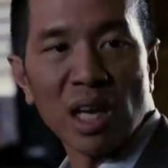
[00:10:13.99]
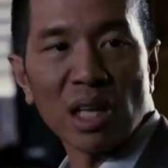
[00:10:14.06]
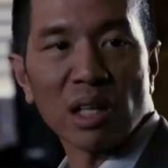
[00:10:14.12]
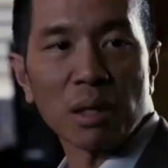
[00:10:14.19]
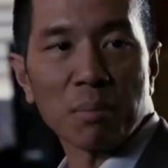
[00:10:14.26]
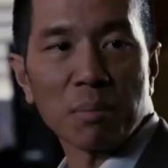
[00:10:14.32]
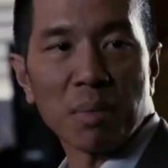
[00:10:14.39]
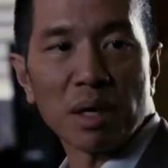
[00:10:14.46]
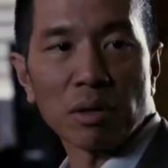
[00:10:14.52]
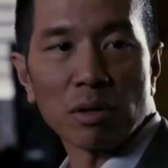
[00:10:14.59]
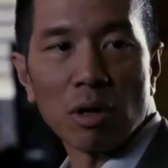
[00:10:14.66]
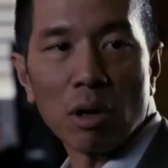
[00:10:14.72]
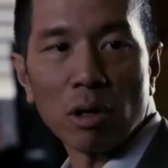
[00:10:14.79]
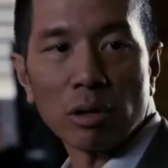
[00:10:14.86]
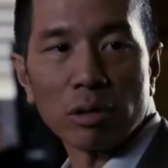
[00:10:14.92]
但他说
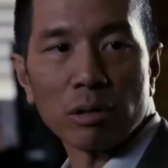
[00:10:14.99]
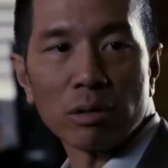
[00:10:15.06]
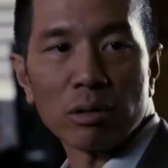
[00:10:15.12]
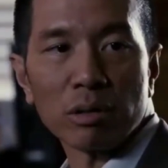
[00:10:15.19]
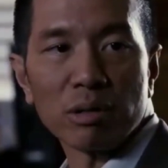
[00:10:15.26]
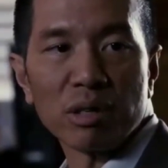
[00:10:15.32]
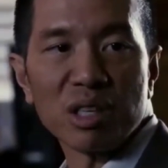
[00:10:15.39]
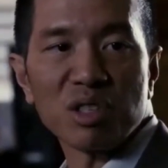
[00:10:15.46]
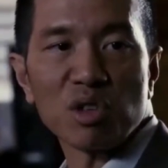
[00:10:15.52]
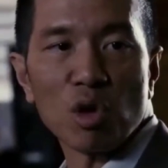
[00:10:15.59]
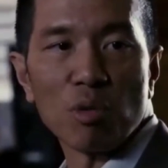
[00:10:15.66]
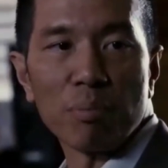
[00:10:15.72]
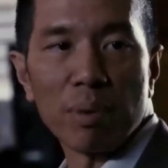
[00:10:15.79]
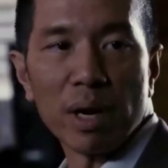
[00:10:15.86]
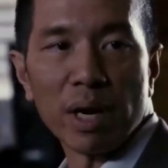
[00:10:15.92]
晚餐真的很
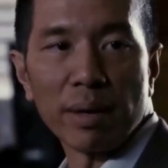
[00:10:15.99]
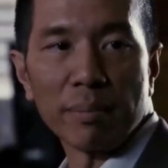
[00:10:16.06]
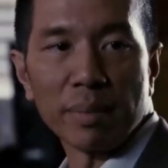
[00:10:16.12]
棒。